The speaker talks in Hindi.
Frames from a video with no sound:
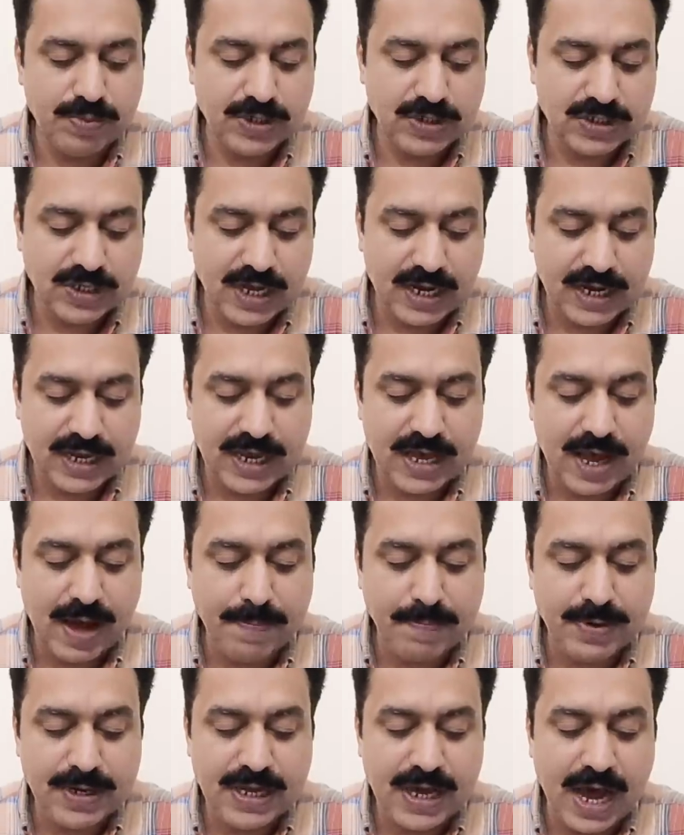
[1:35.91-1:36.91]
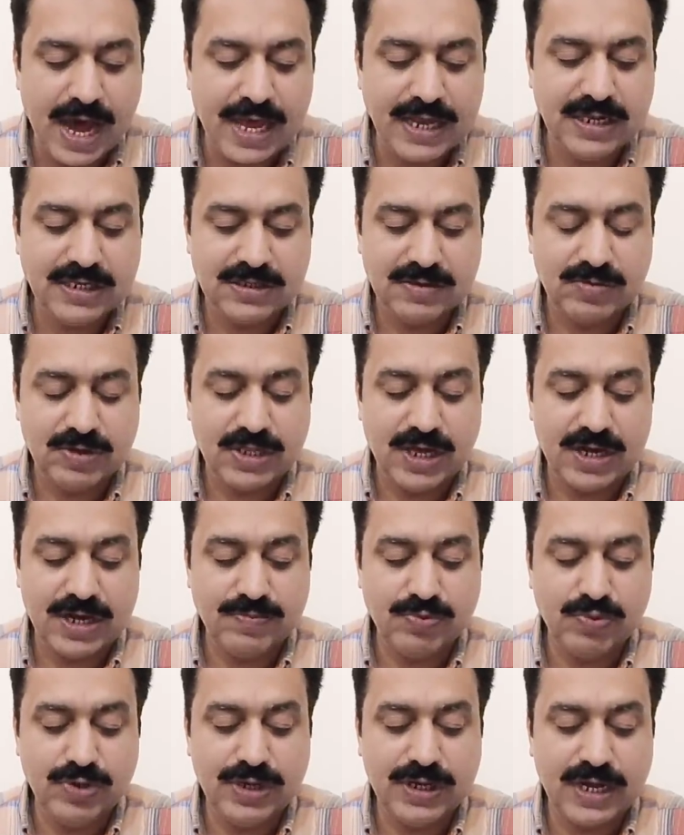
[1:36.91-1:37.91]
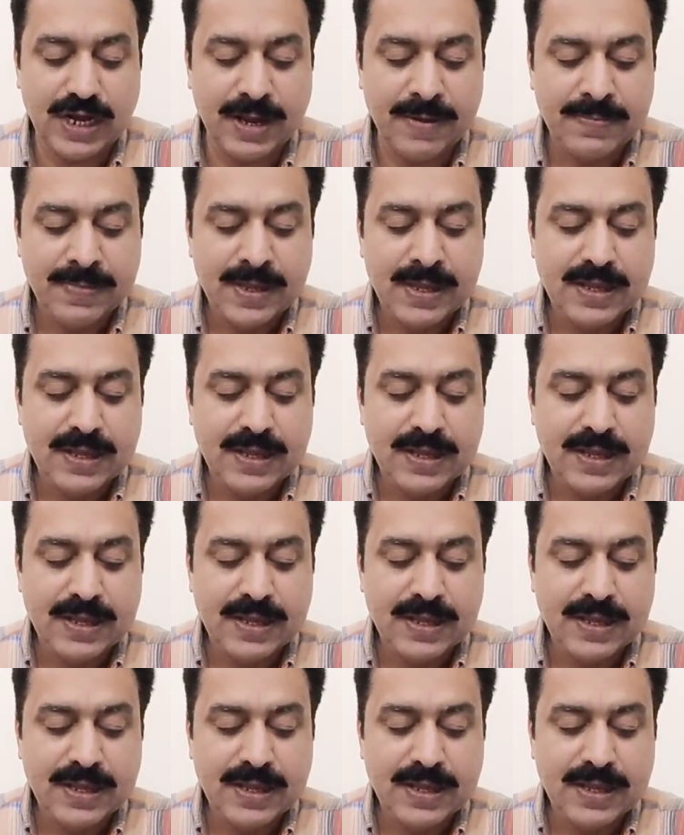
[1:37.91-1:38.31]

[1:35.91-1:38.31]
पेश करके अपनी आइनी जिम्मेदारी पूरी करें